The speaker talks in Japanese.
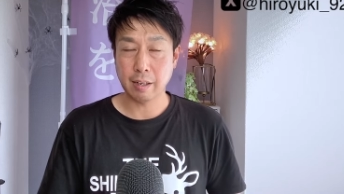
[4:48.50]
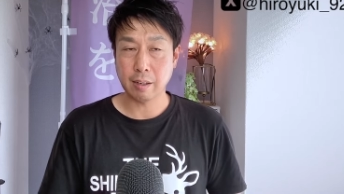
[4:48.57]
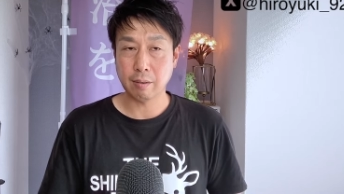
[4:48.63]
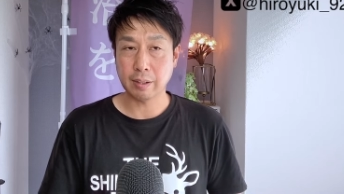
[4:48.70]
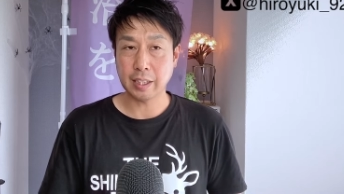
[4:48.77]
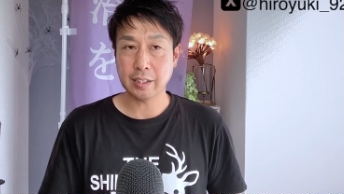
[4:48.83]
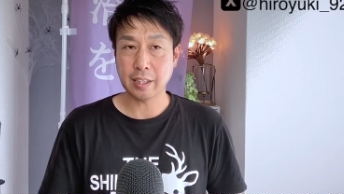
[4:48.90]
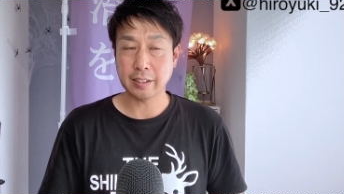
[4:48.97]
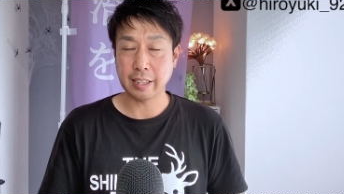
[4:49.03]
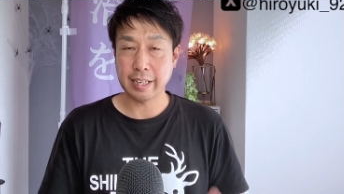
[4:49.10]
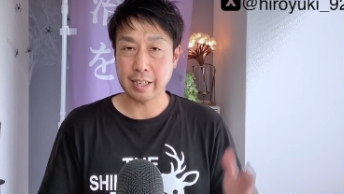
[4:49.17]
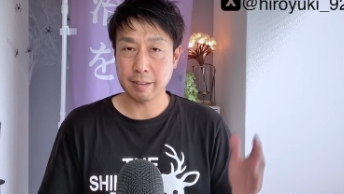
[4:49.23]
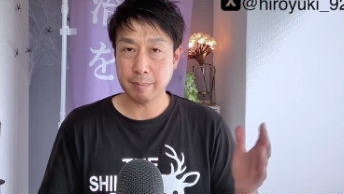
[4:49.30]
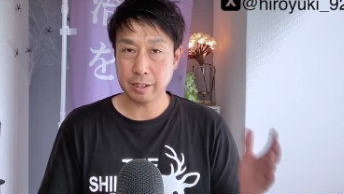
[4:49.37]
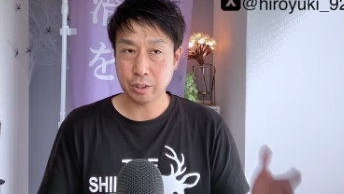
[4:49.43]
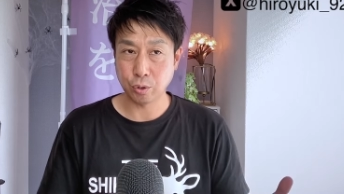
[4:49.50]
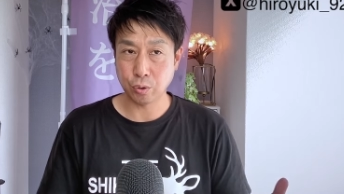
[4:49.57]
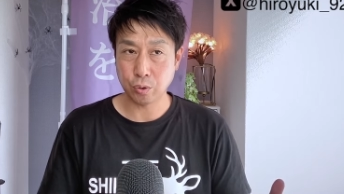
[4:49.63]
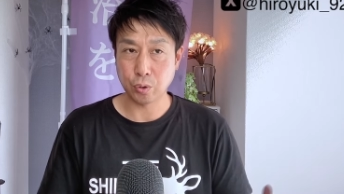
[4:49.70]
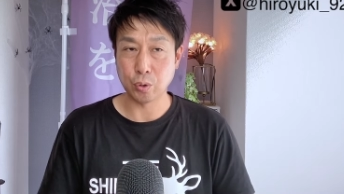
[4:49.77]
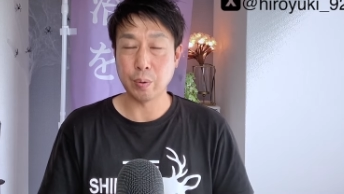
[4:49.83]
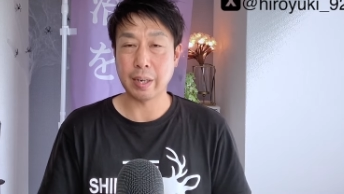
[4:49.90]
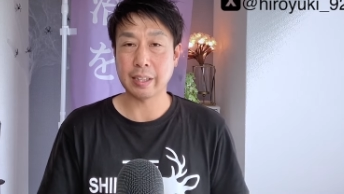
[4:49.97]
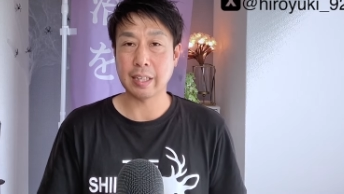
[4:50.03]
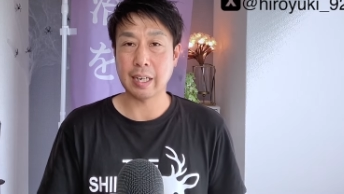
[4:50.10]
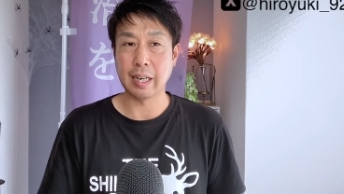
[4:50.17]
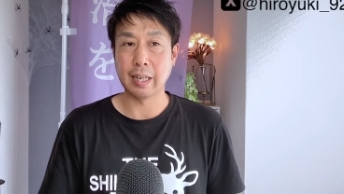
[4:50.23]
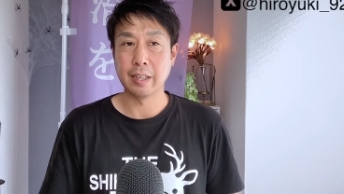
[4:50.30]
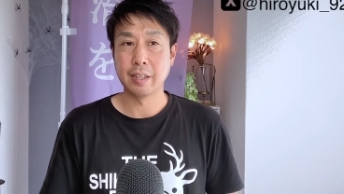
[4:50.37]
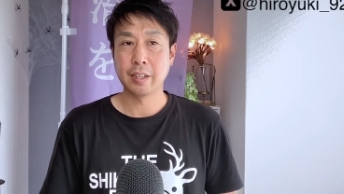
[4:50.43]
私たちはやりますよと言われた
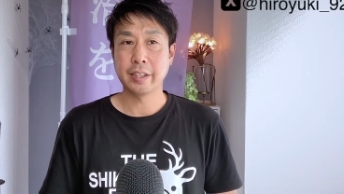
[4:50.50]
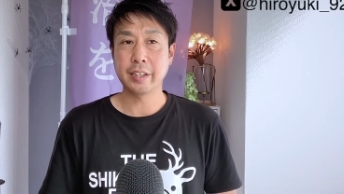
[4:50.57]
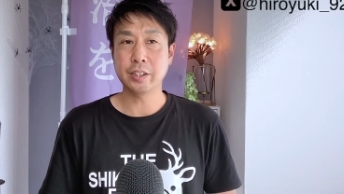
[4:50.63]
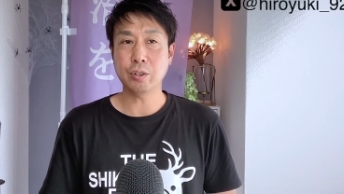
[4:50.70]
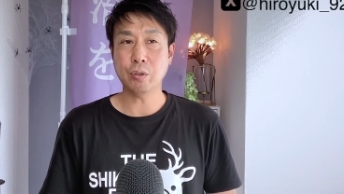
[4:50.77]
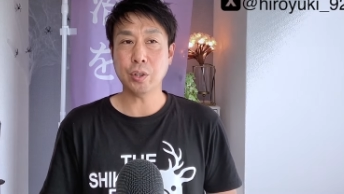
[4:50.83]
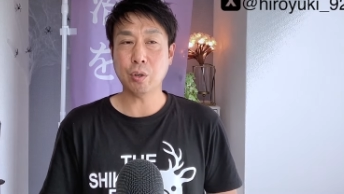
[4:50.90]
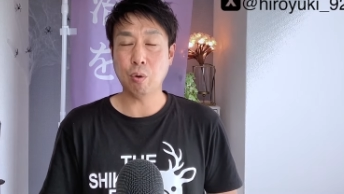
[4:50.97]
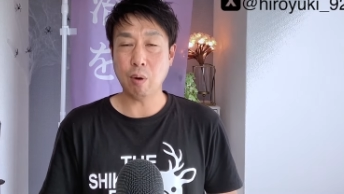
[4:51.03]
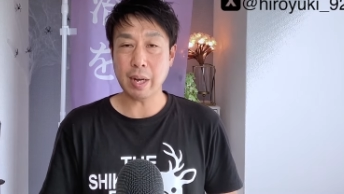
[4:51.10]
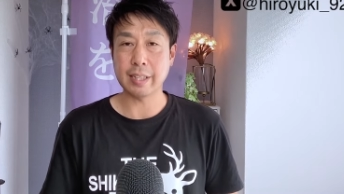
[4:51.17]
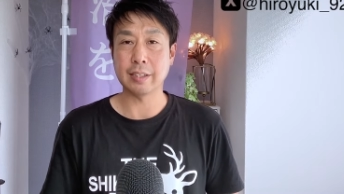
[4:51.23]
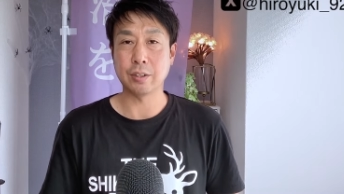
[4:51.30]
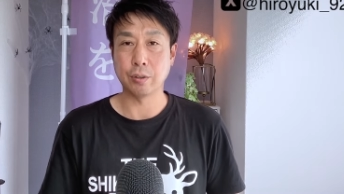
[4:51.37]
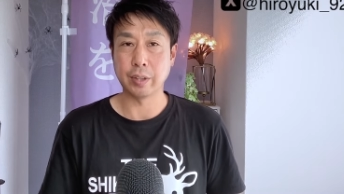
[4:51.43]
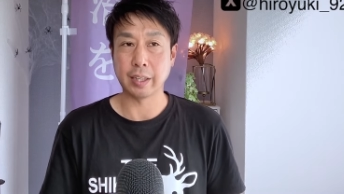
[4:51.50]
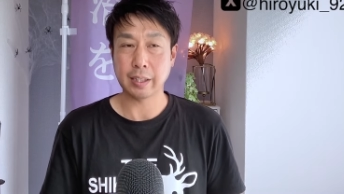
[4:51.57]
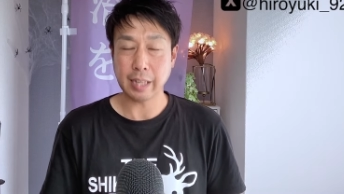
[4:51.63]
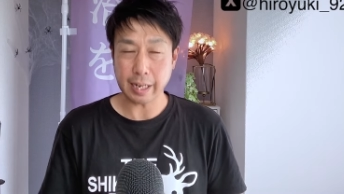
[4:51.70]
ら、非常に怖いですよね。